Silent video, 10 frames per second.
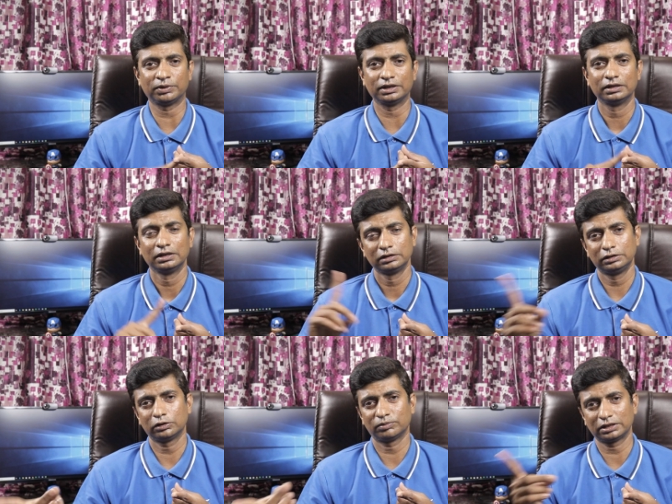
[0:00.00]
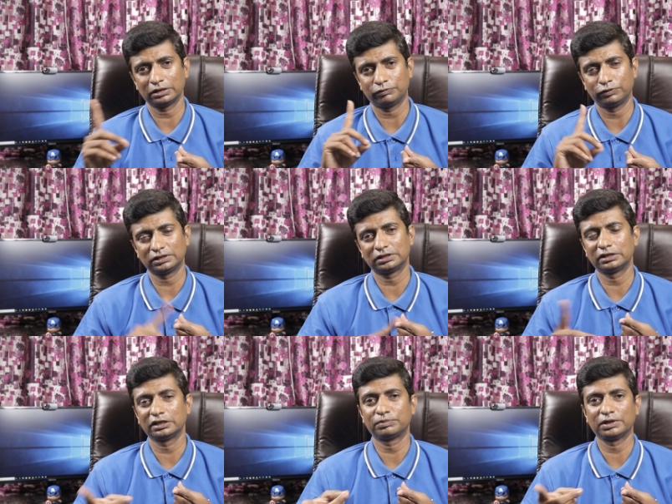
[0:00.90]
డిస్ప్లే దీనిలో మనకి ఫుల్
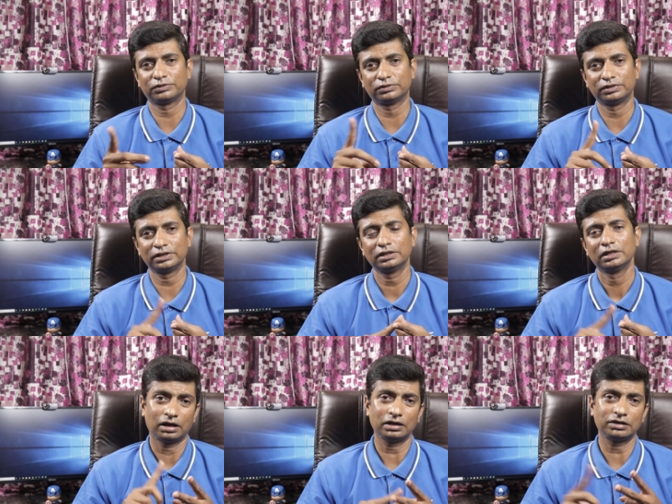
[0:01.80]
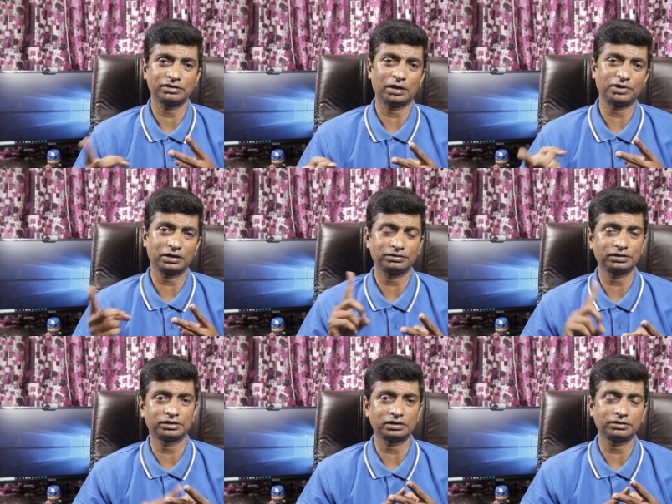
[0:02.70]
హెచ్డీ డిస్ప్లే వస్తుంది అలాగే స్నాప్డ్రాగన్
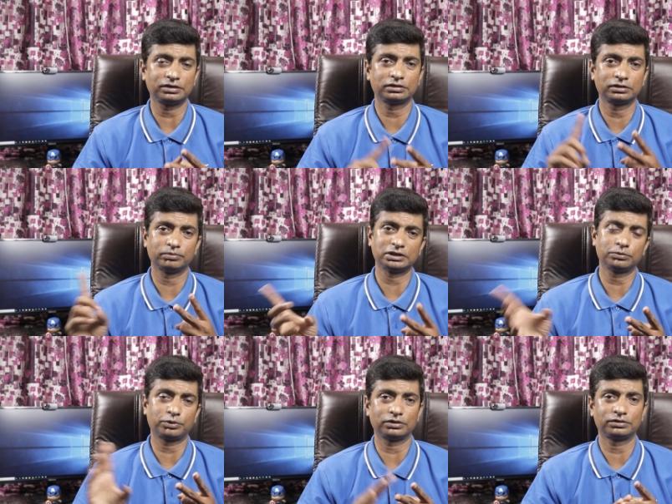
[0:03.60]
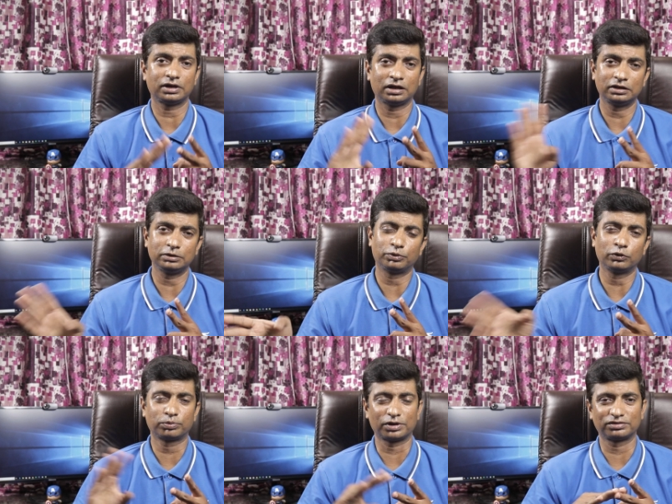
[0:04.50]
సిక్స్ థర్టీ సిక్స్ మంచి ప్రాసెసర్ ఆల్రెడీ
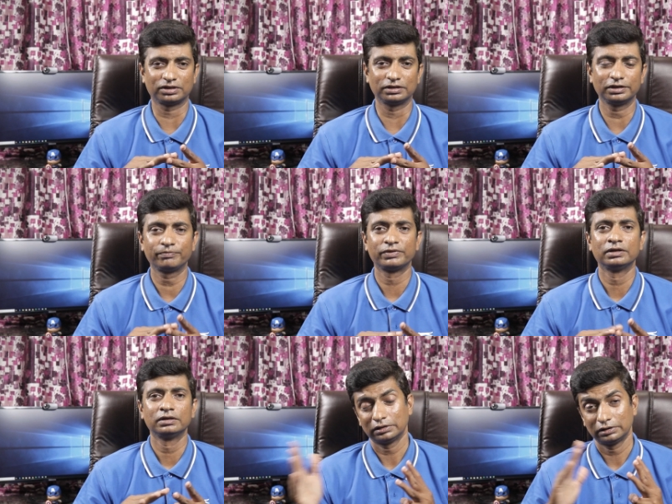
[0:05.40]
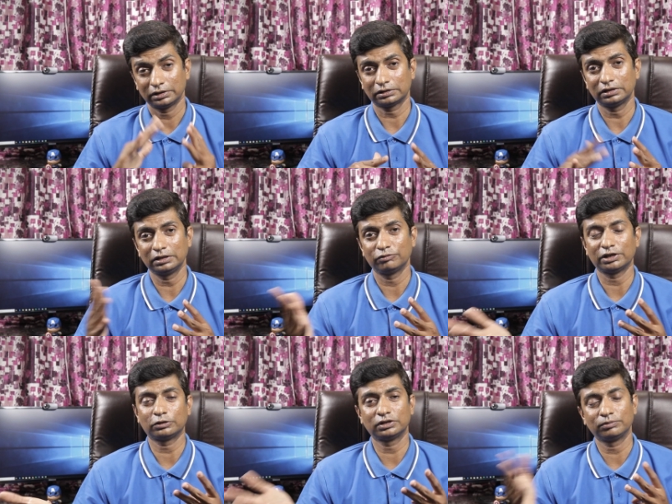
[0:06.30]
ప్రూవ్డ్ ప్రాసెసర్ ఇది నెక్స్ట్ ఇది
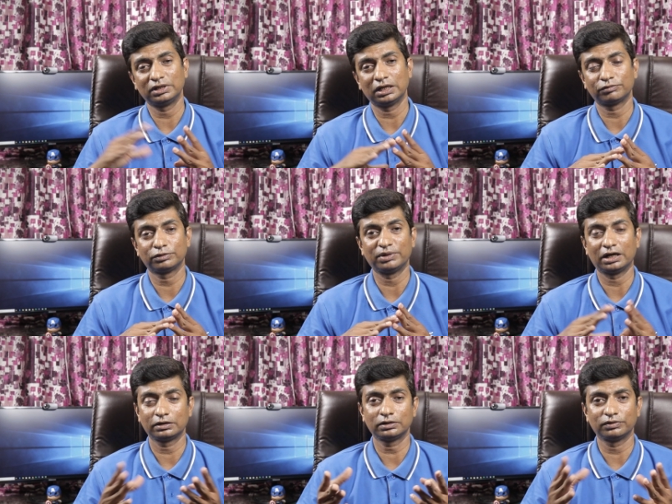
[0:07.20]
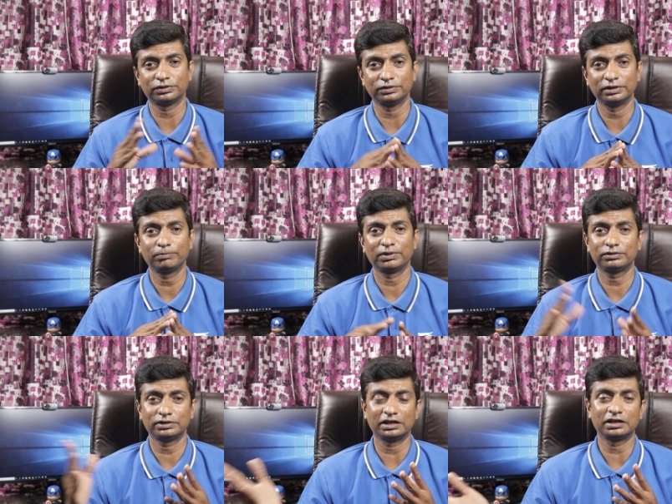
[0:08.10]
ఫైవ్ థౌసండ్ మిలియన్స్ బ్యాటరీతో వస్తుంది
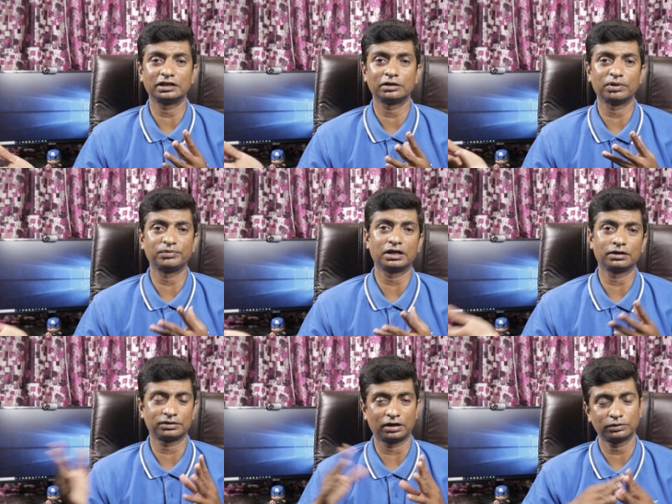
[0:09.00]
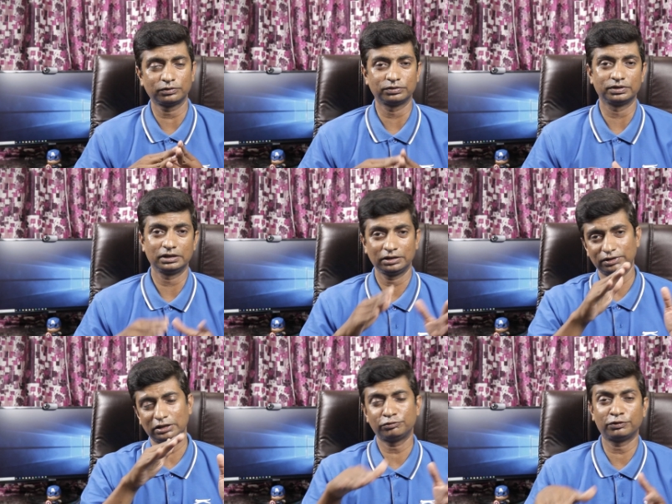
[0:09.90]
ప్లస్ డెడికేటెడ్ మెమరీ కార్డ్ స్లాట్తో వస్తుంది
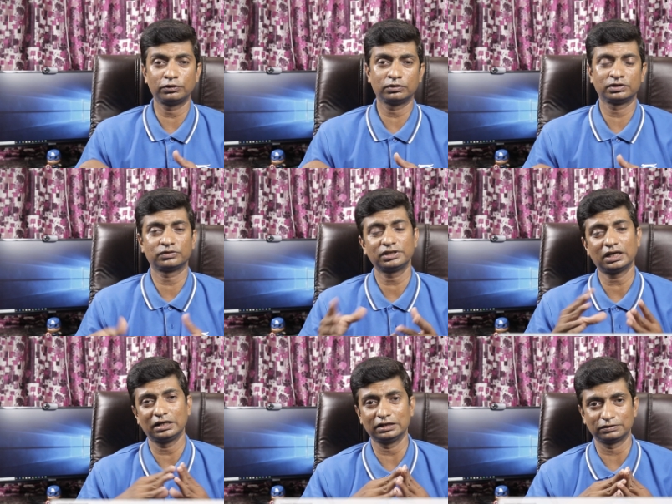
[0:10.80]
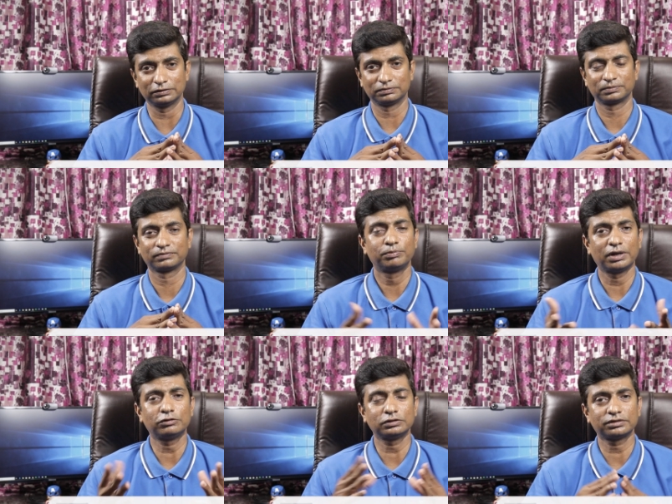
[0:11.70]
ఇవి ఈ ఫోన్లో ఉన్నటువంటి హైలైట్స్ దీని
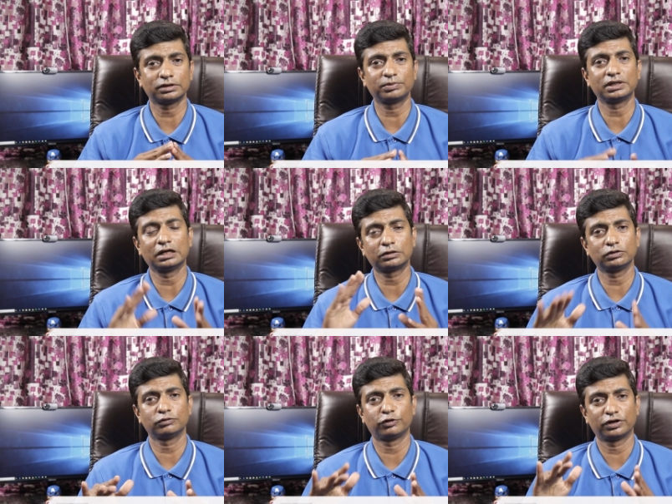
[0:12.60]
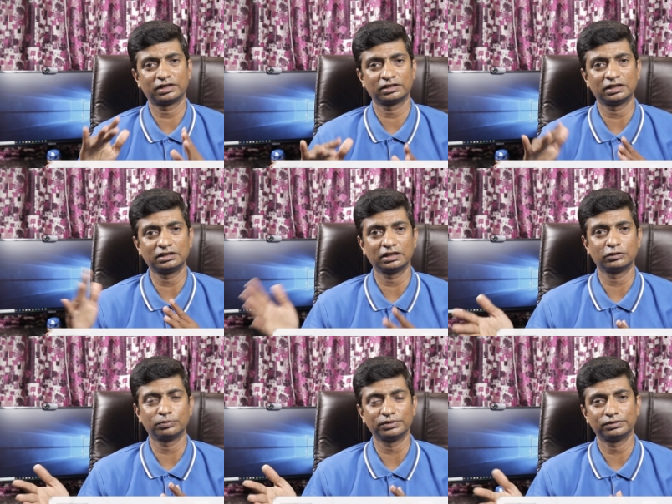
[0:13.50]
ప్రైస్ వచ్చేసరికి ఎయిట్ థౌసండ్ ఫోర్ హండ్రెడ్ నైంటీ
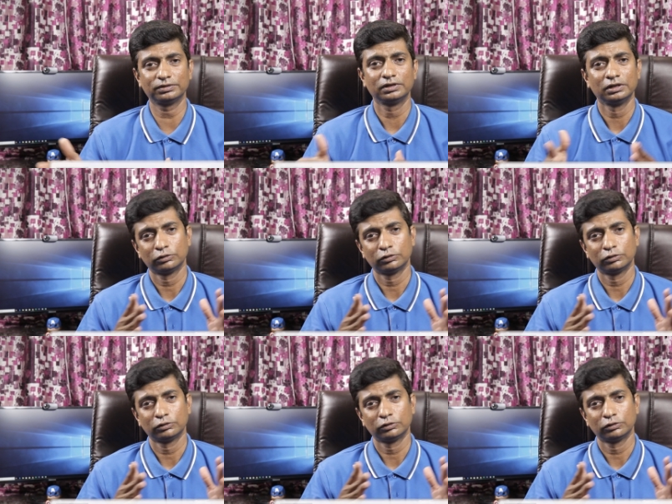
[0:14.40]
నైన్ రూపీస్